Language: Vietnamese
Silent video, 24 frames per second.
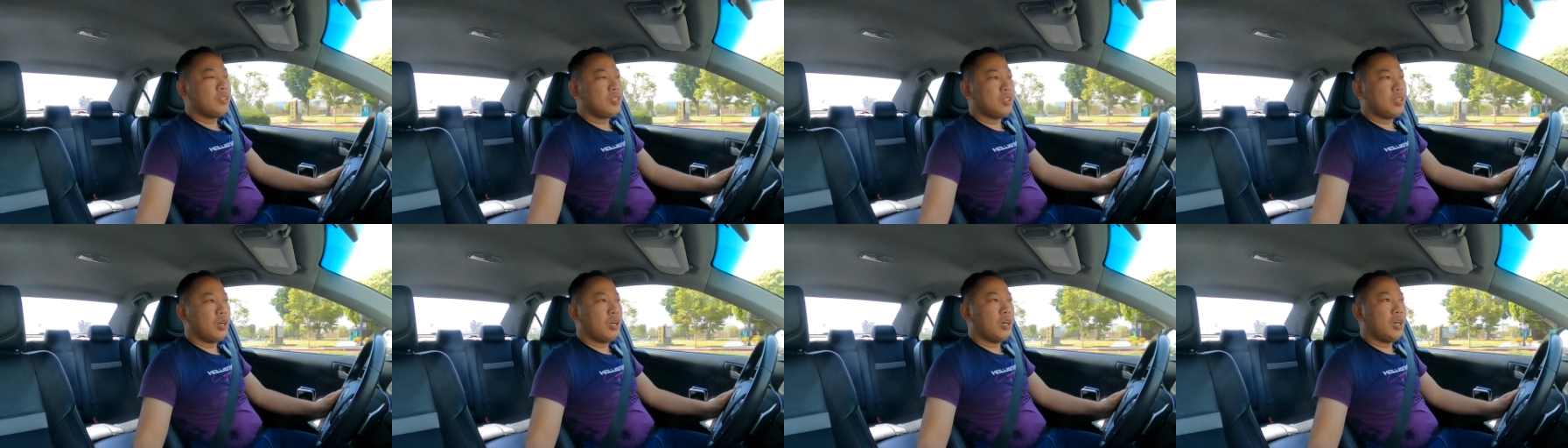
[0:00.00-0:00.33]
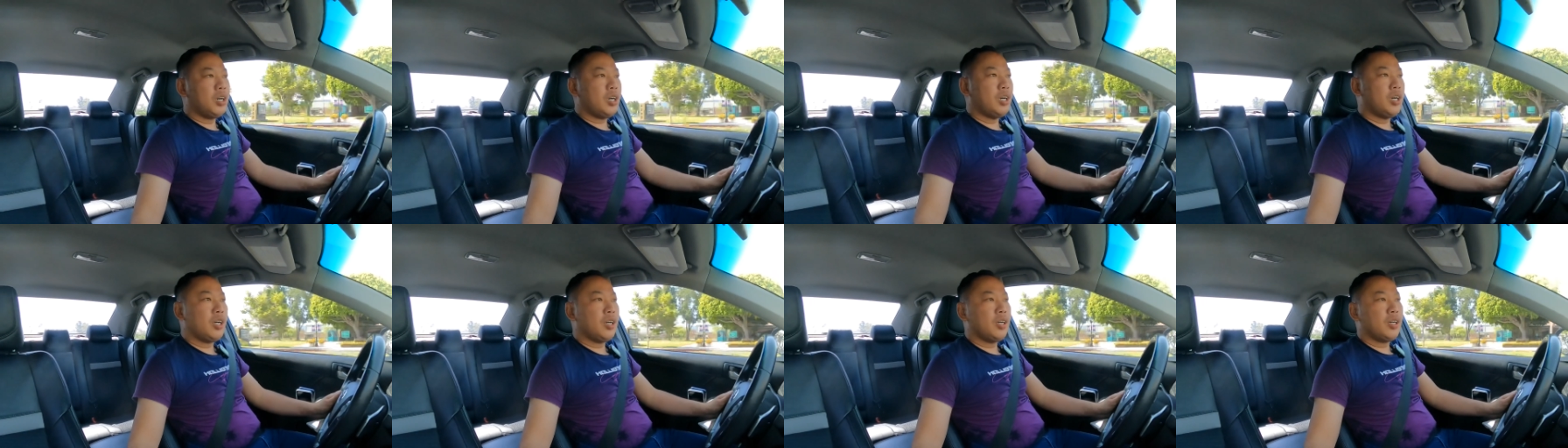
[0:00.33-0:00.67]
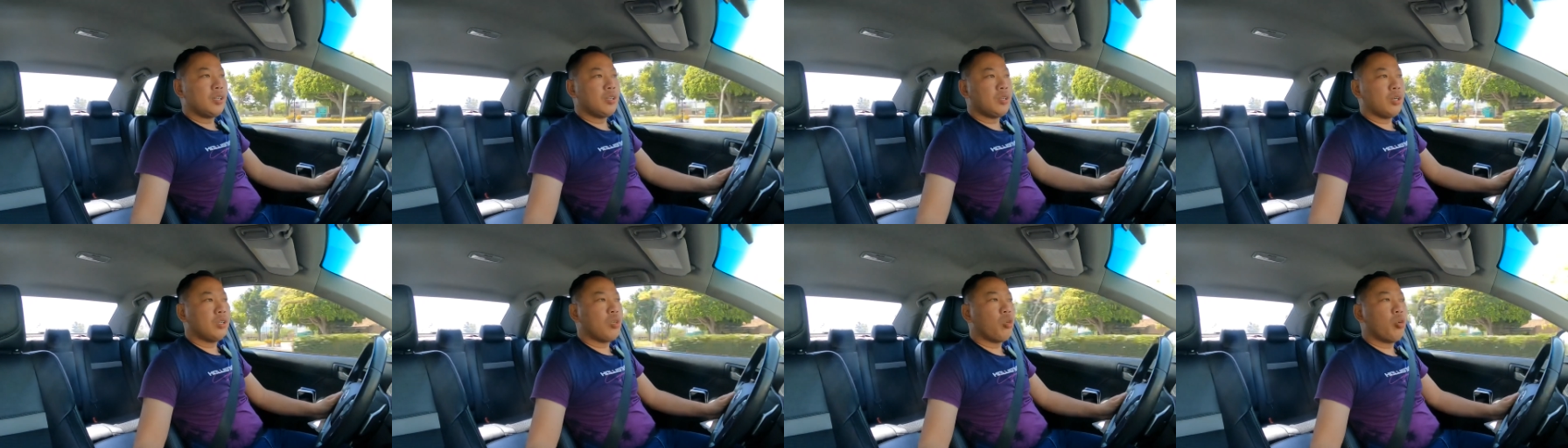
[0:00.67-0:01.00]
cho
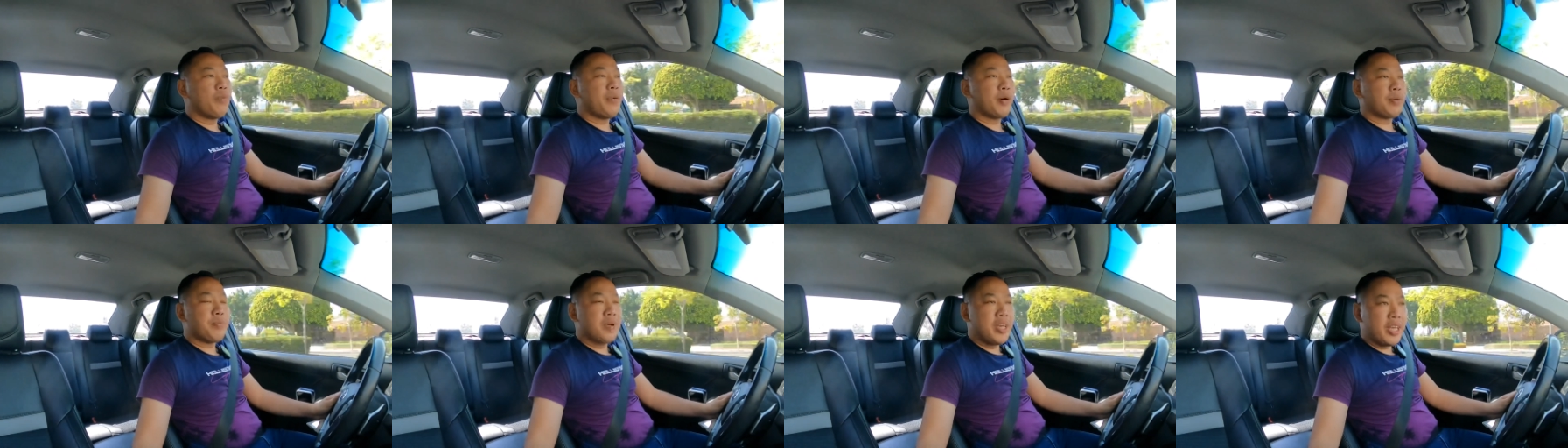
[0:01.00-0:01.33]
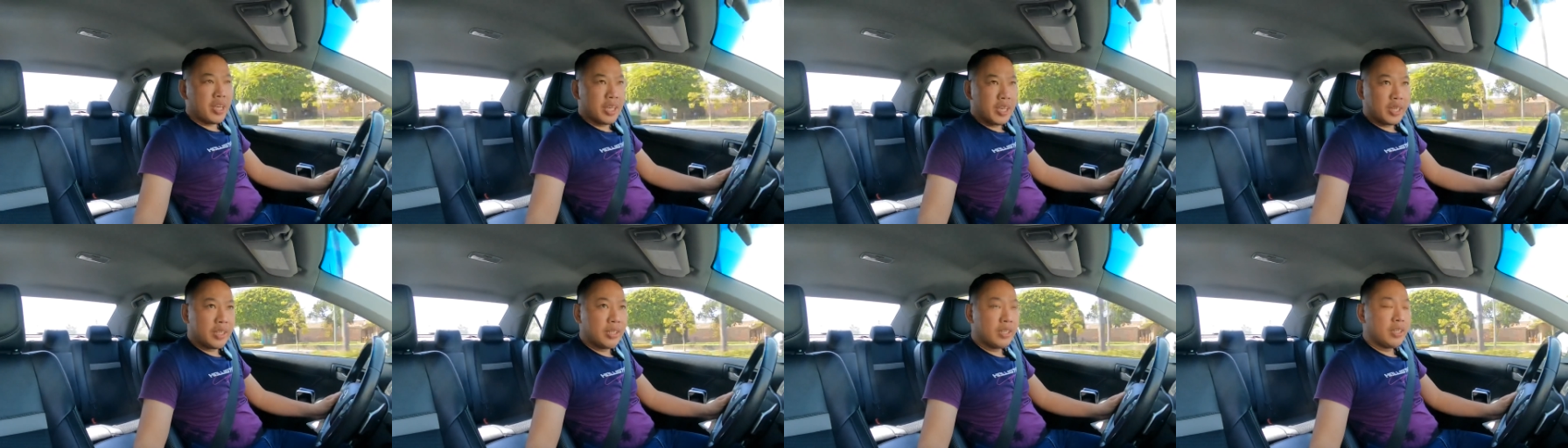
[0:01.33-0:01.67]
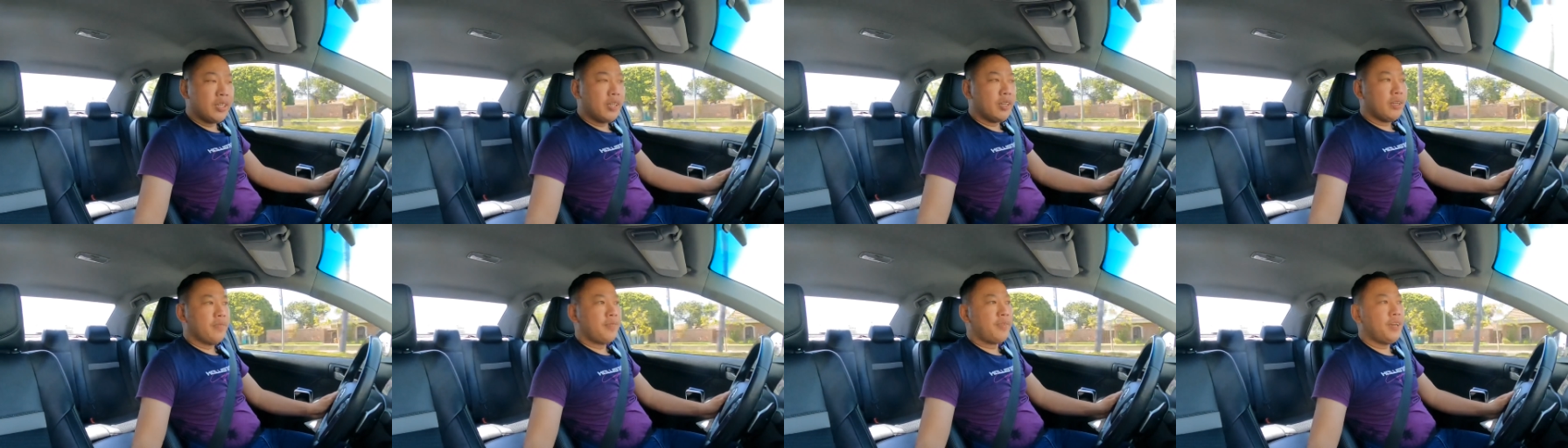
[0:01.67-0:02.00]
họ nuôi bằng bia
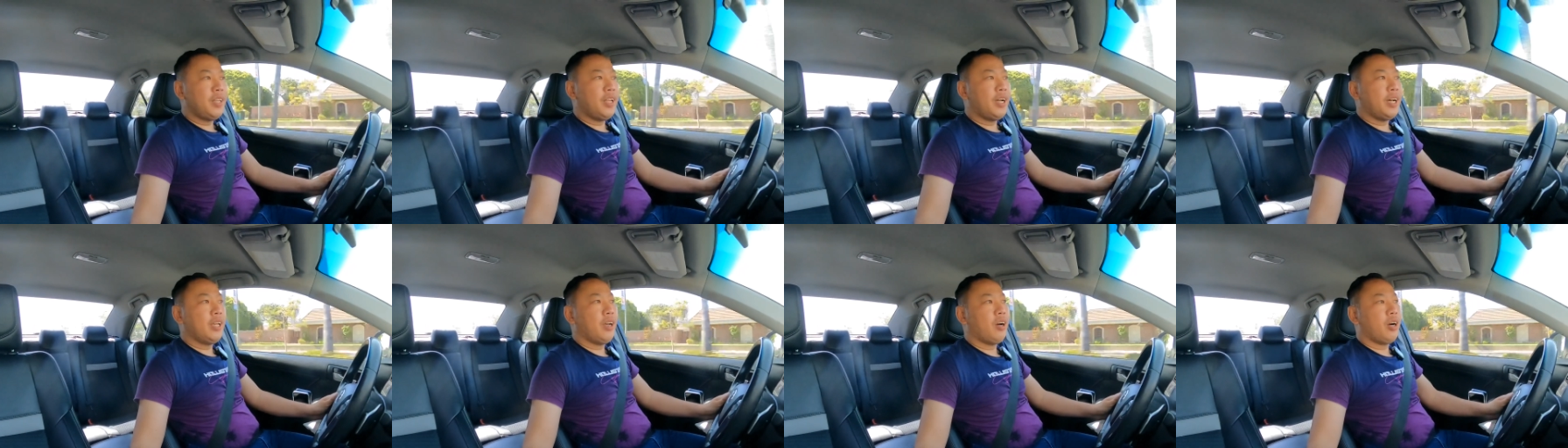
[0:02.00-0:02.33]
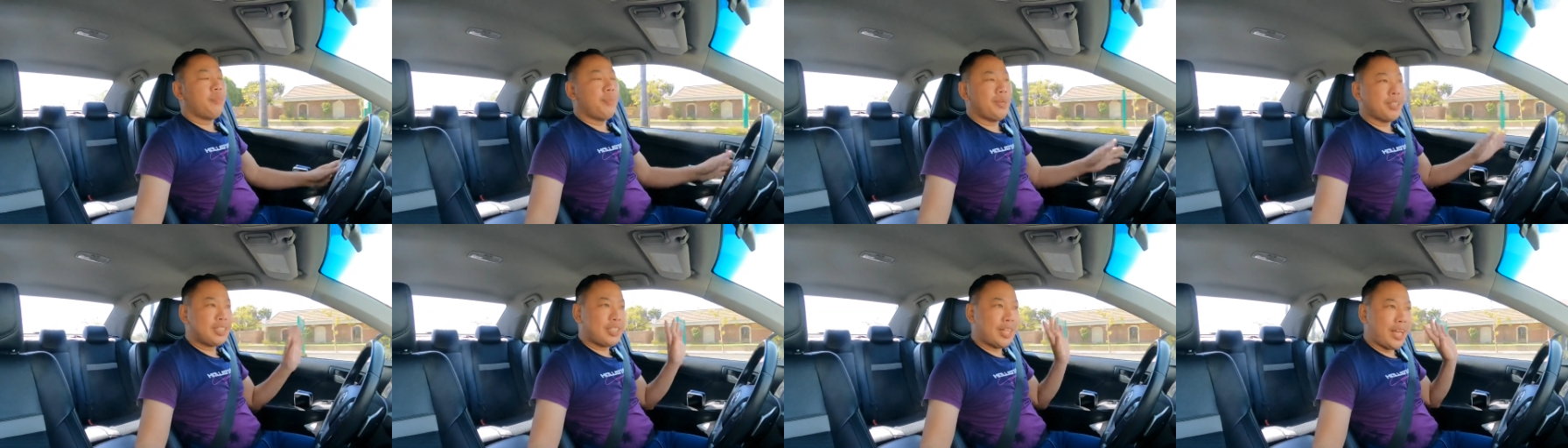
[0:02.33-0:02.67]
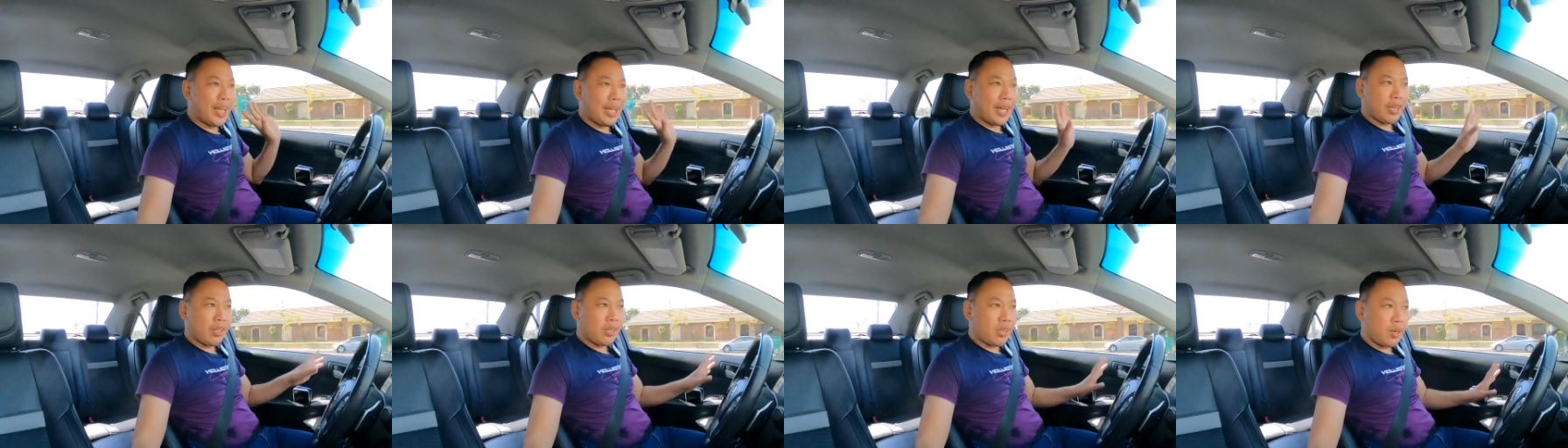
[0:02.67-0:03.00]
với lại họ
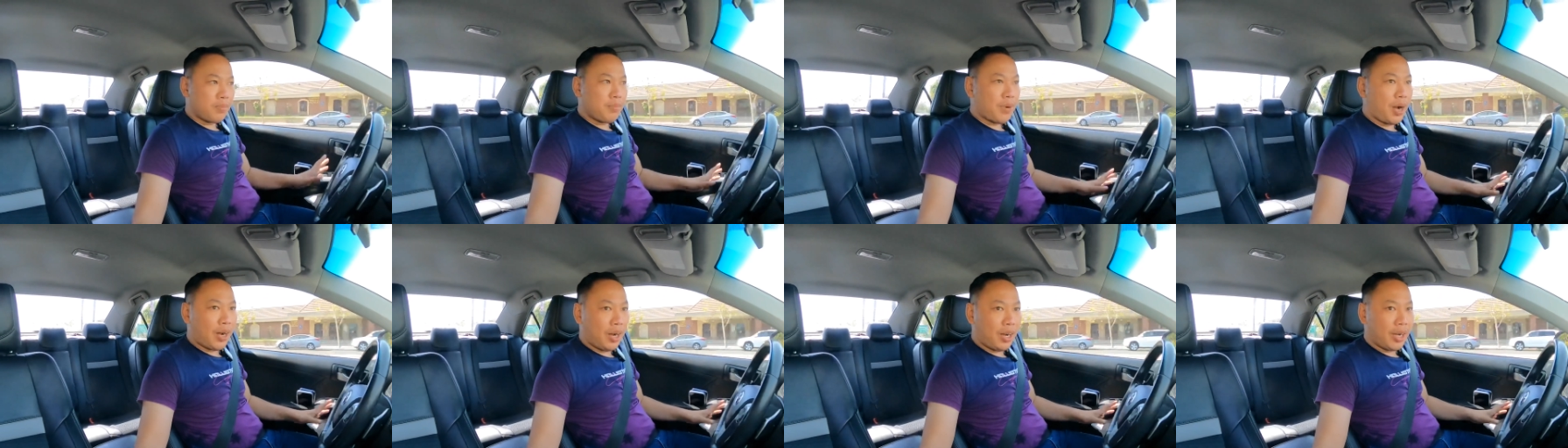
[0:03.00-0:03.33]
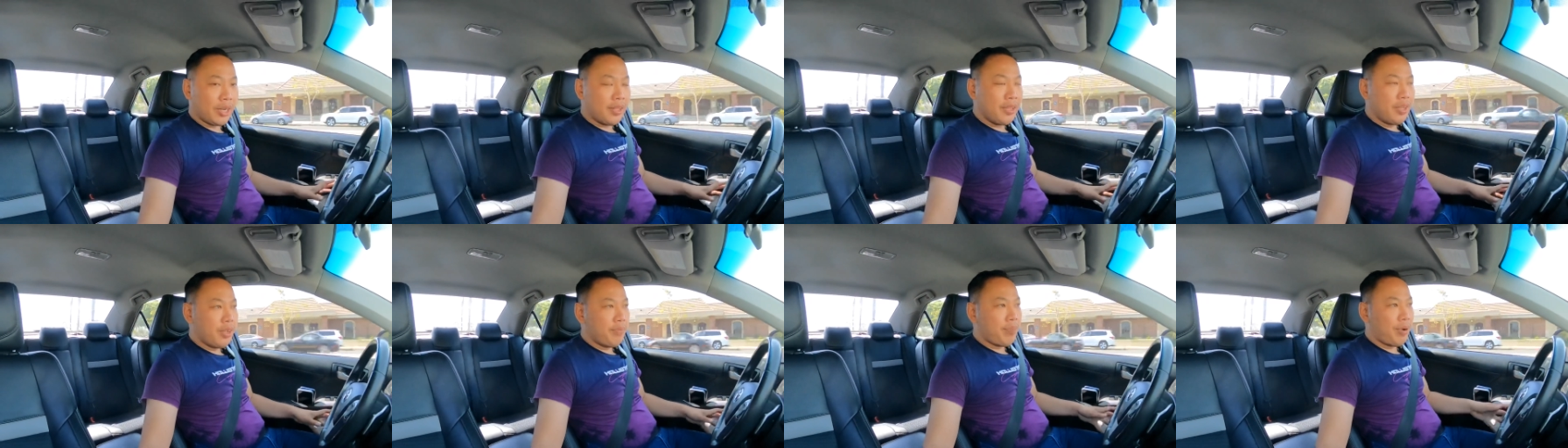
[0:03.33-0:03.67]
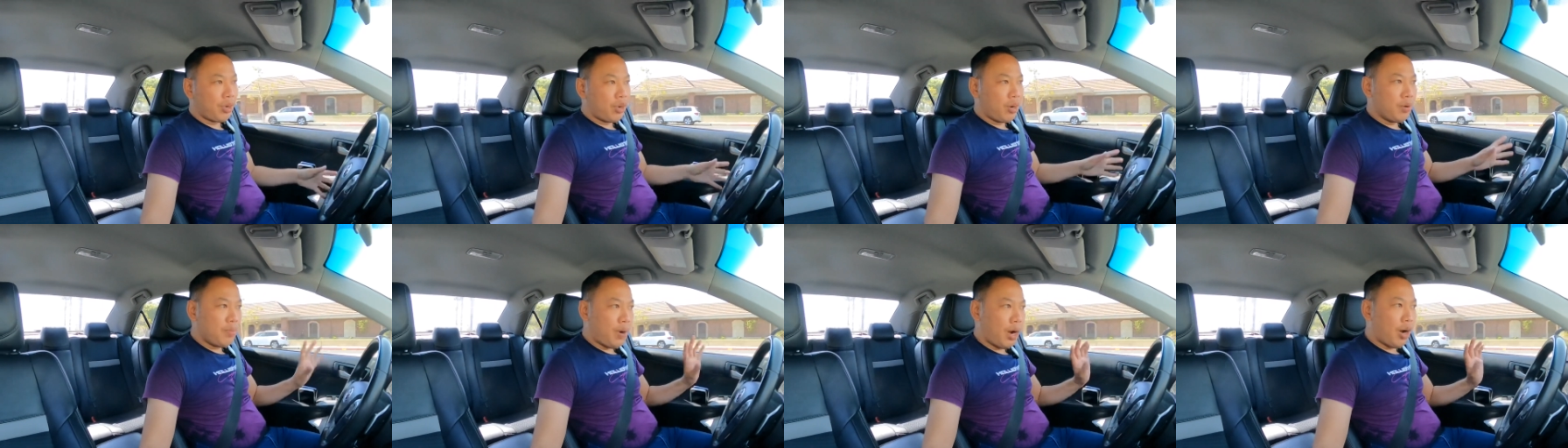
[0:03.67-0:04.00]
massage cái con bò mà
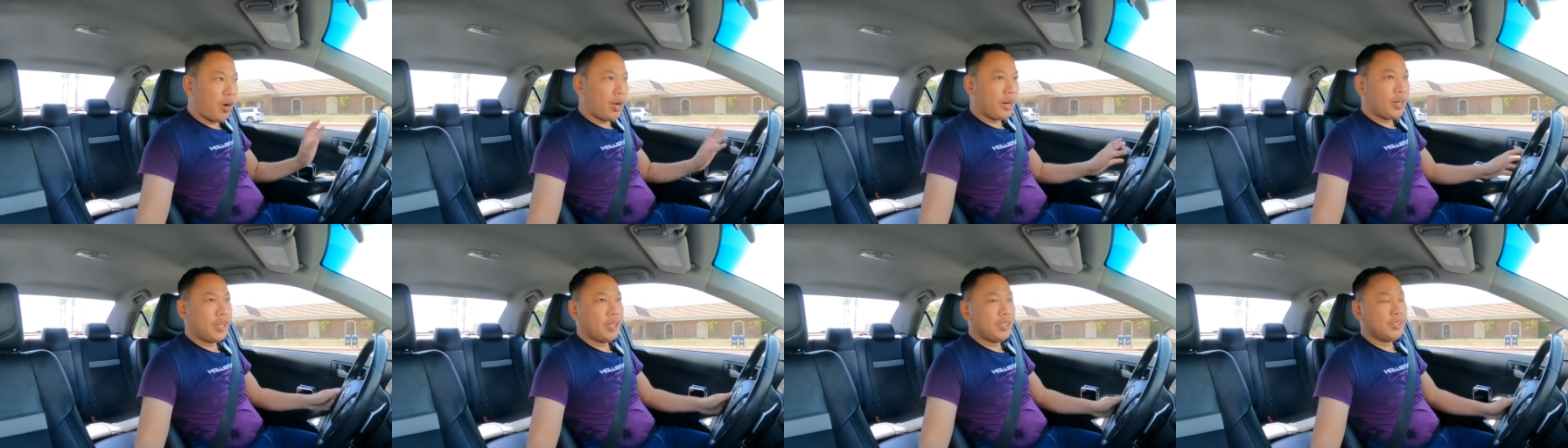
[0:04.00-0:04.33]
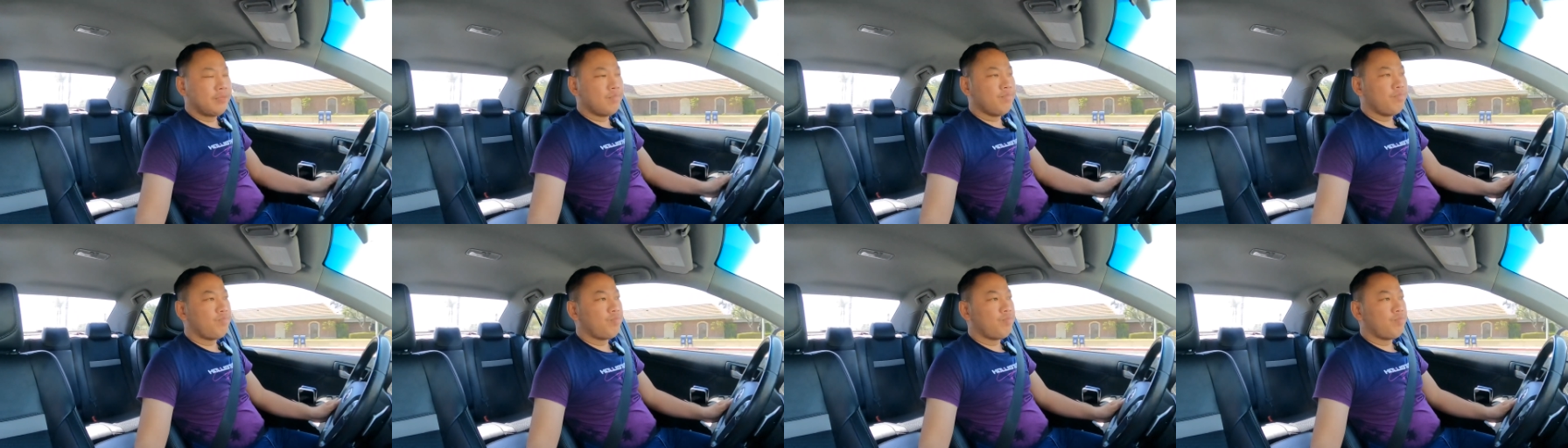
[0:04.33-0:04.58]
con bò đó